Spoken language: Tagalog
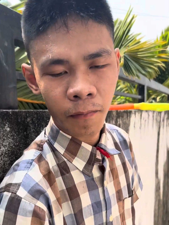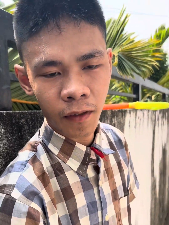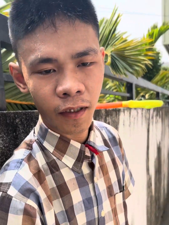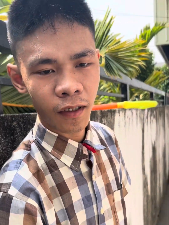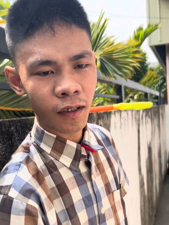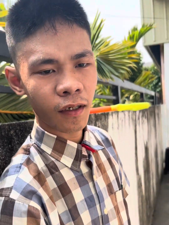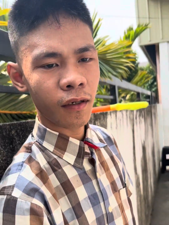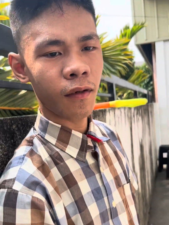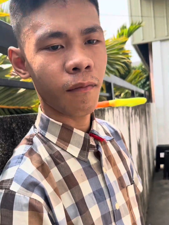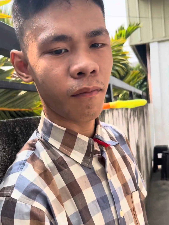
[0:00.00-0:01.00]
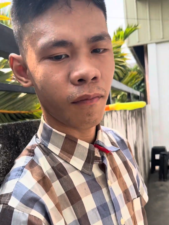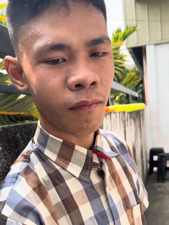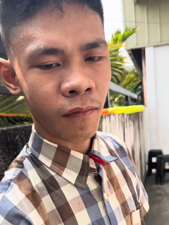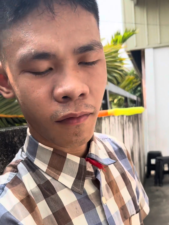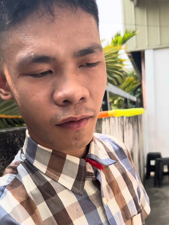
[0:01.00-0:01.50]
Ah.
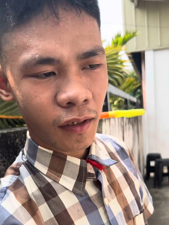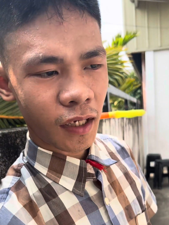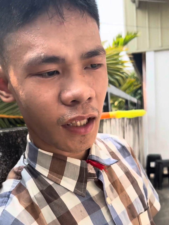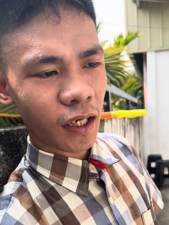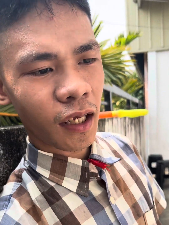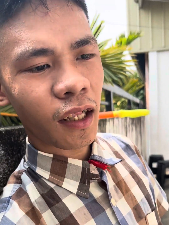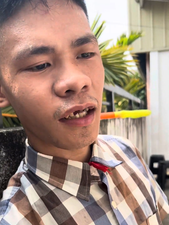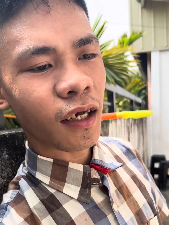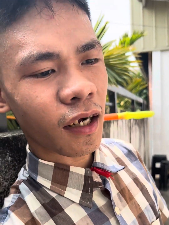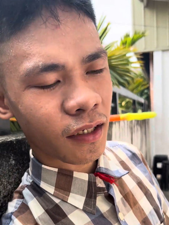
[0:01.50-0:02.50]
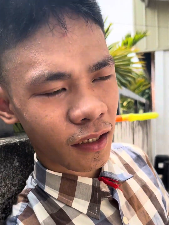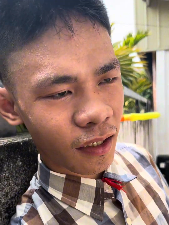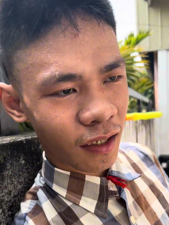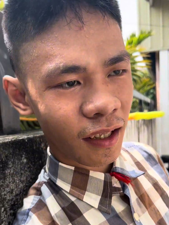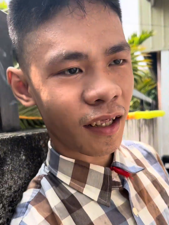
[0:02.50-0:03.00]
Kinikilig niya
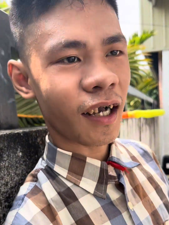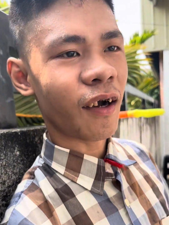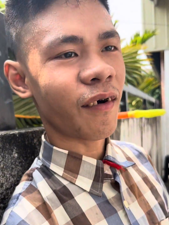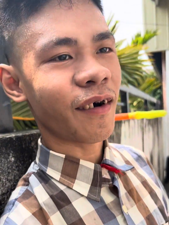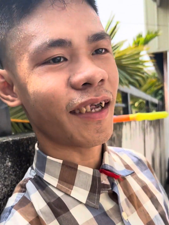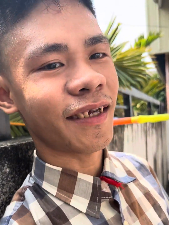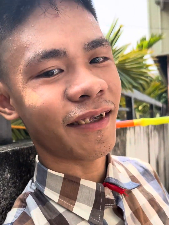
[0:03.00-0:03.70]
kasi liligawan ko na si